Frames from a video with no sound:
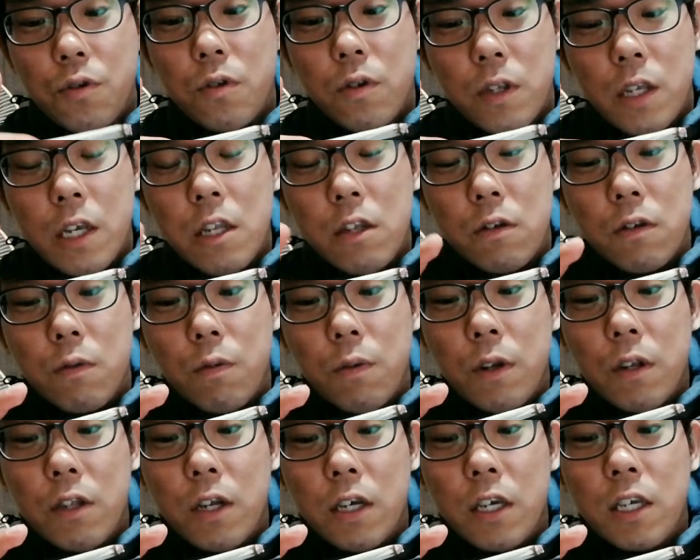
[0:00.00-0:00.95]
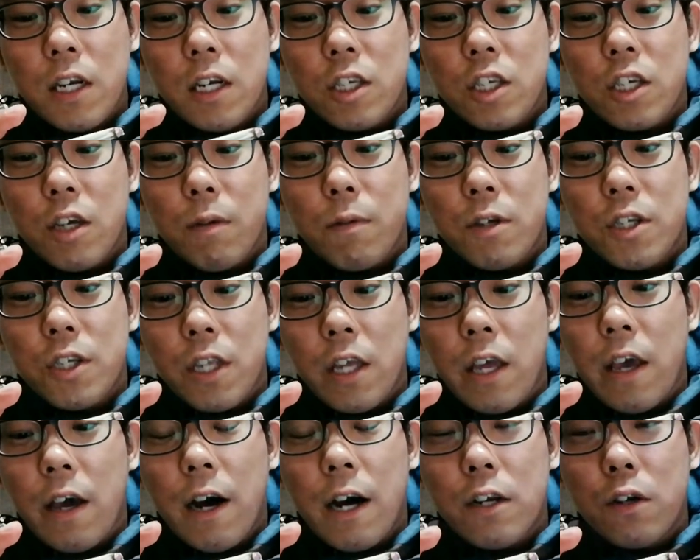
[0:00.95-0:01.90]
のサイズのフィルター切らしちゃいまし
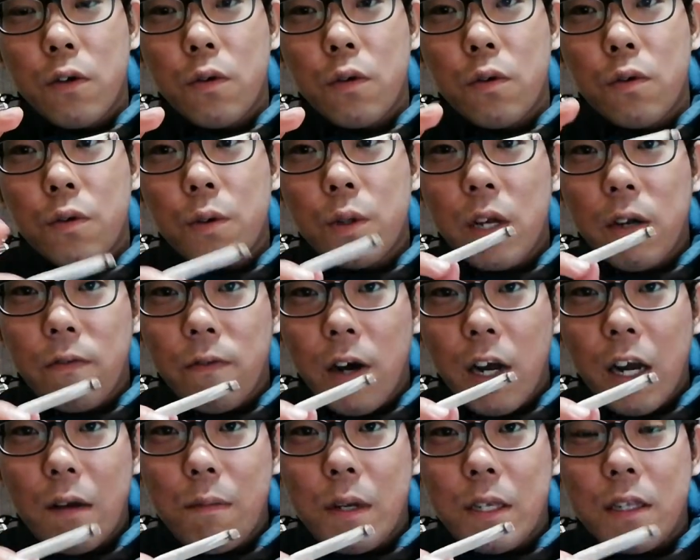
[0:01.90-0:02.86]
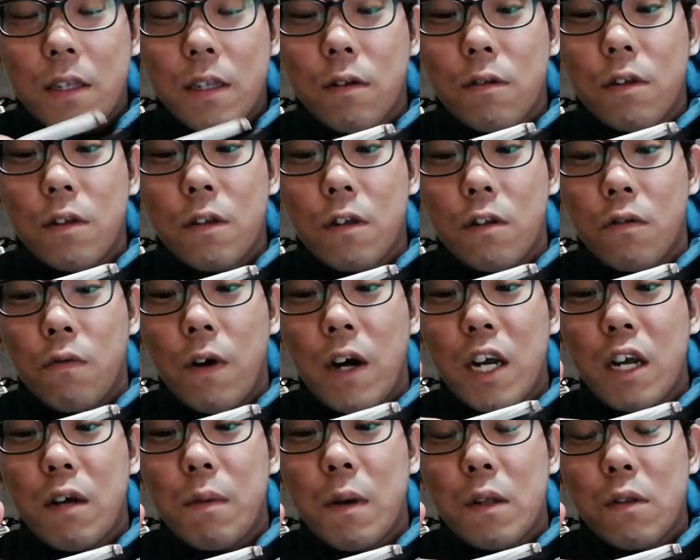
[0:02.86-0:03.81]
てあの普段若葉吸ってるんですけど
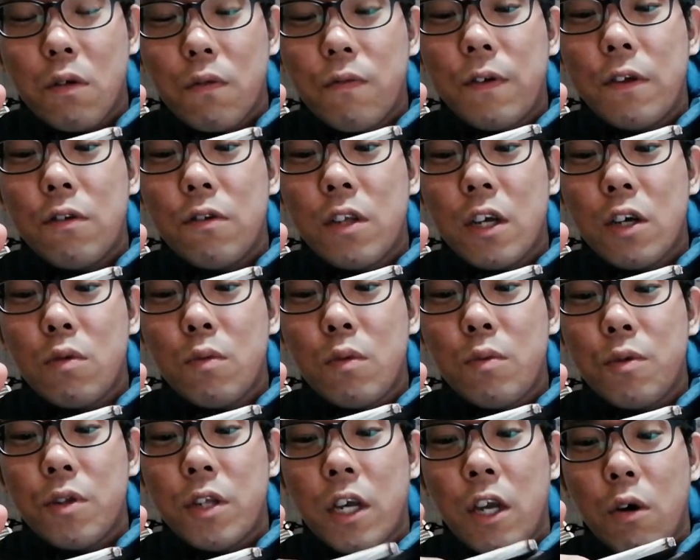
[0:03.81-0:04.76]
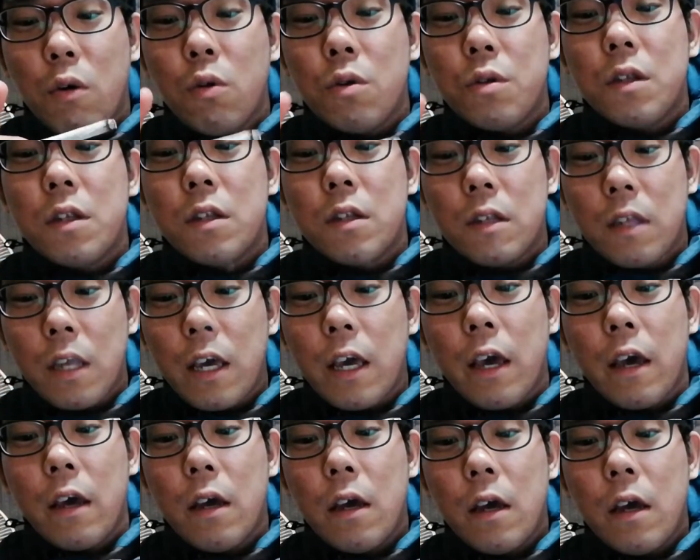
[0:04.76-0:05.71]
若葉のフィルターの部分だけ折っ
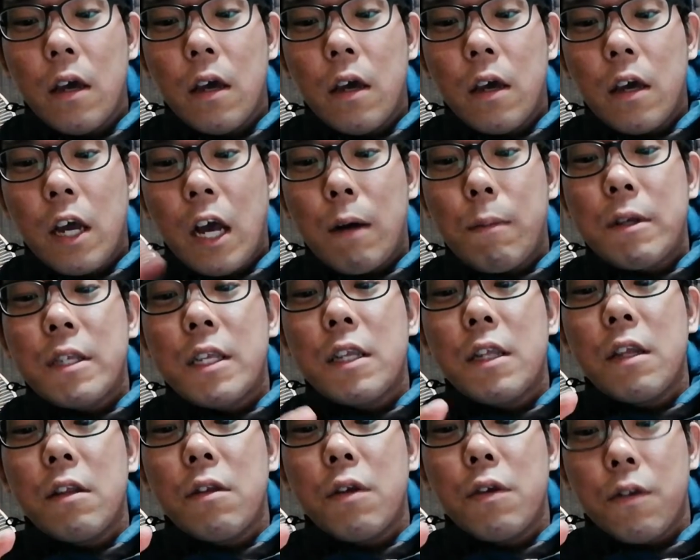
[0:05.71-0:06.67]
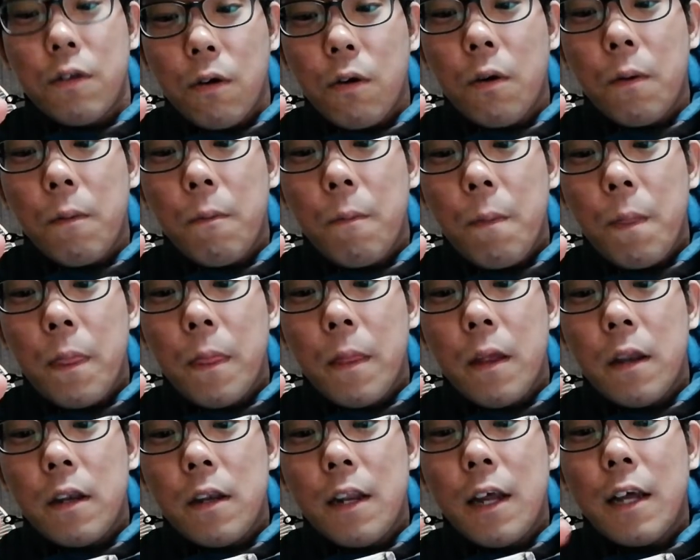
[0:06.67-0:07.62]
てかませてるんですよ
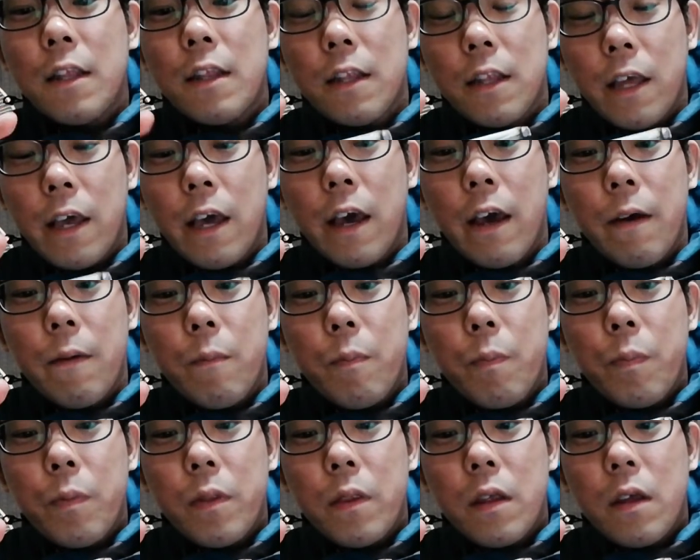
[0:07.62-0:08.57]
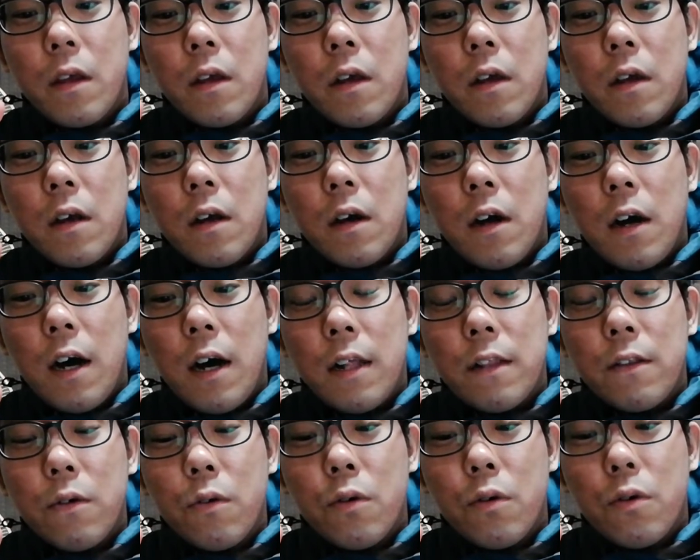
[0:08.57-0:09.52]
なんで
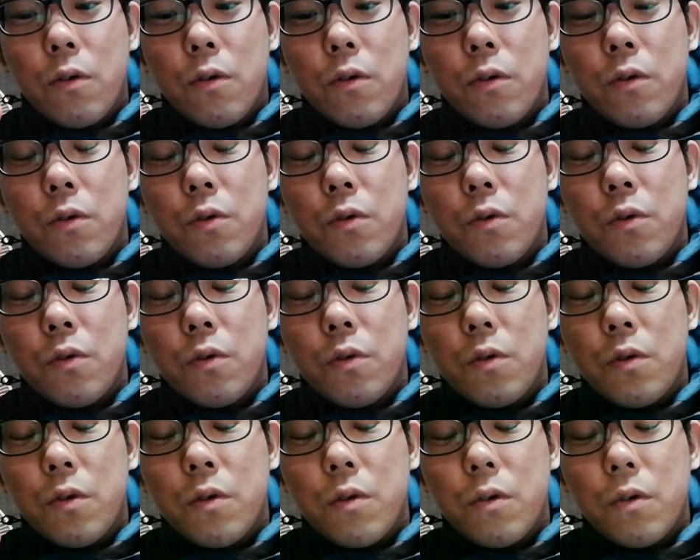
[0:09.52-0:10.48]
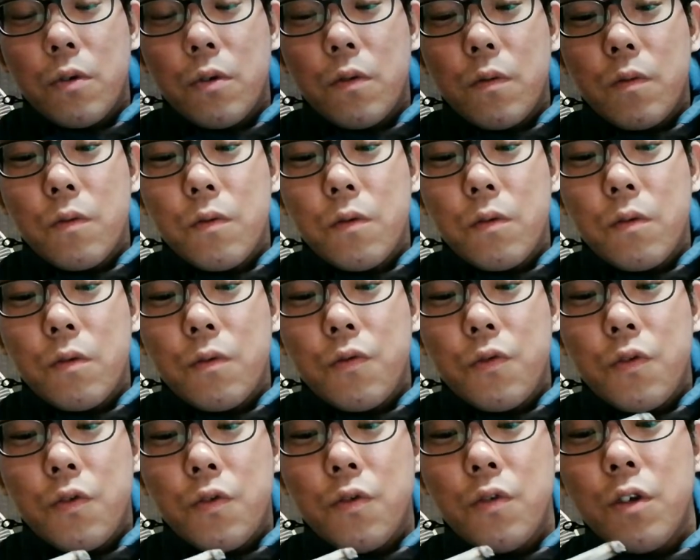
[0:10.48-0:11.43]
あのー、
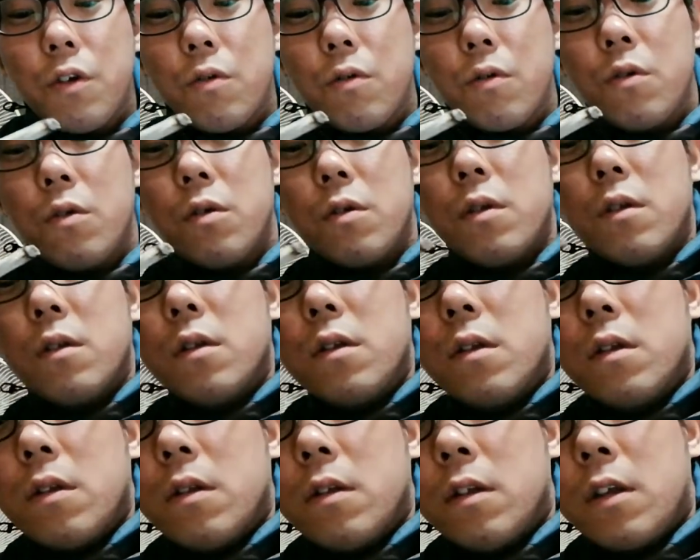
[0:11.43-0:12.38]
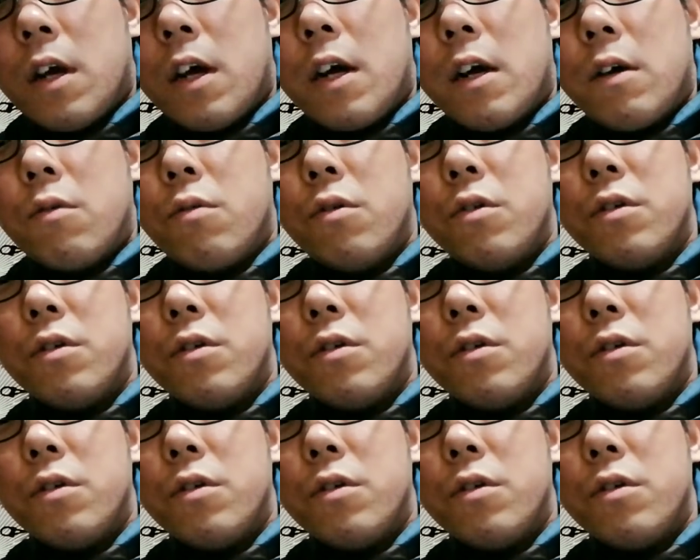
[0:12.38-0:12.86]
普通にこのターコ